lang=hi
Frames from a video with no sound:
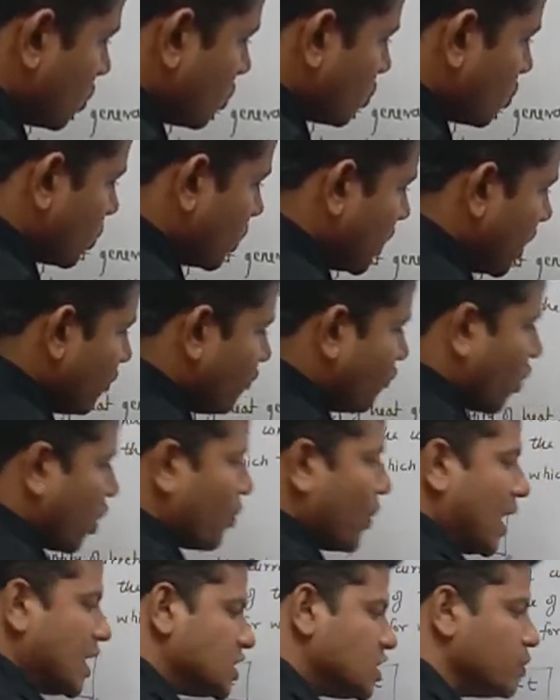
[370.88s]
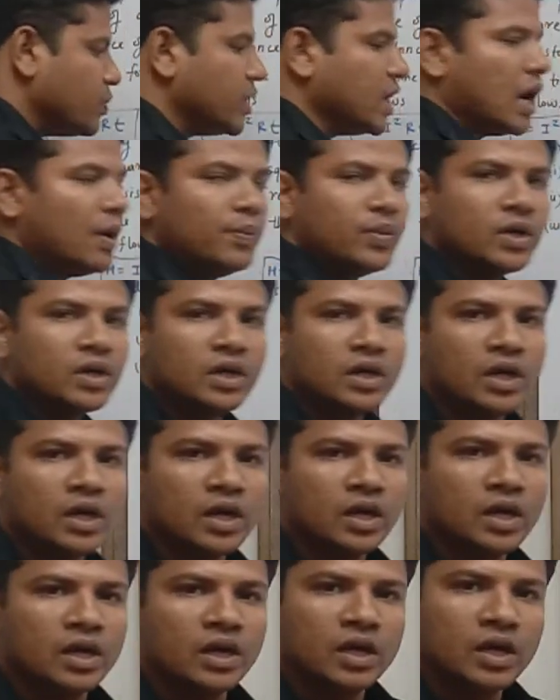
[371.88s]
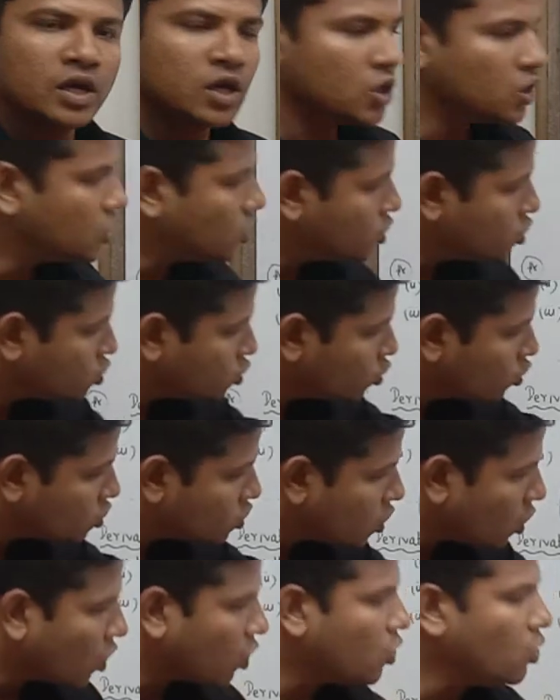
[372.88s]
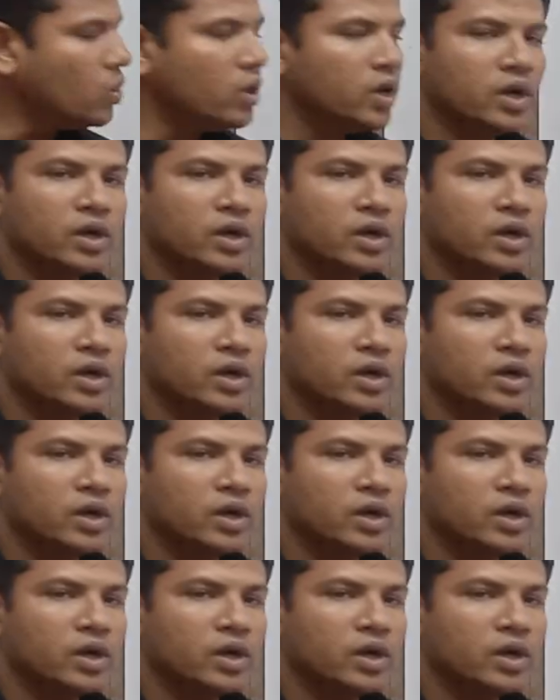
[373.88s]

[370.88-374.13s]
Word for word: तो ये फॉर्मेट से भी आप जूल्स लॉ को